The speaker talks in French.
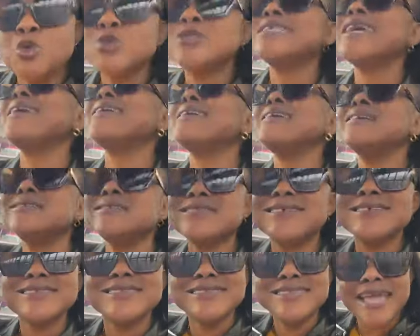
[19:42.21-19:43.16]
mon dos, ça reste
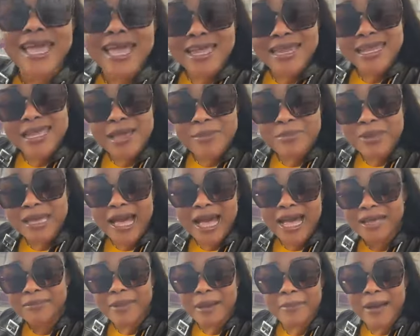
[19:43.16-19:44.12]
derrière,
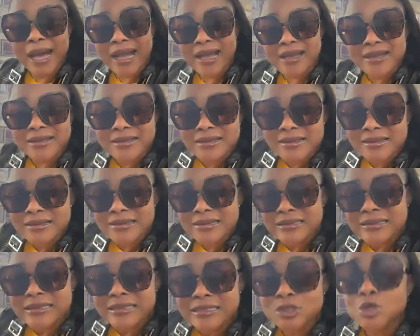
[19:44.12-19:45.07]
behind my back.
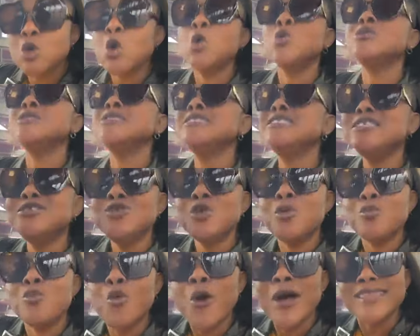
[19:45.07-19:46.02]
Ce qu'on dit
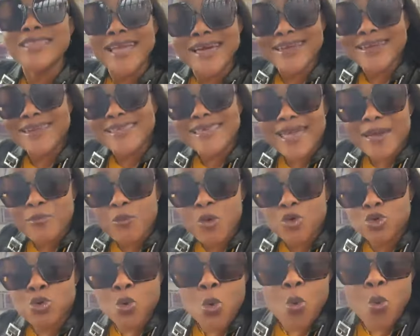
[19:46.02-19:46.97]
de moi derrière
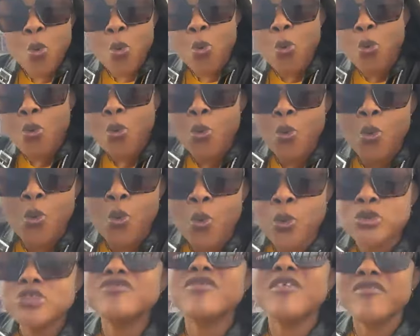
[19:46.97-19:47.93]
mon dos.
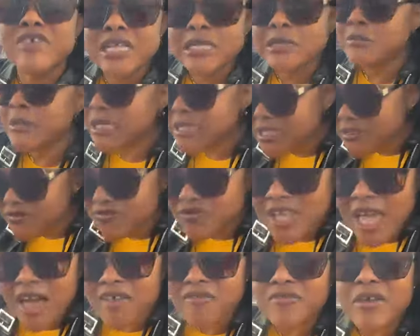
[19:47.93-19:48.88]
Tu veux venir me dire,
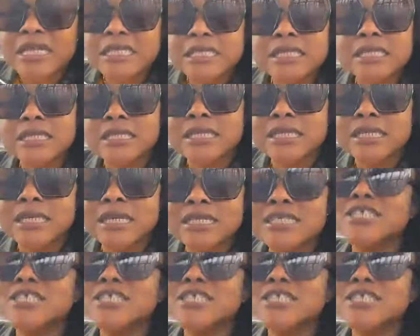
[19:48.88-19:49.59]
viens en face.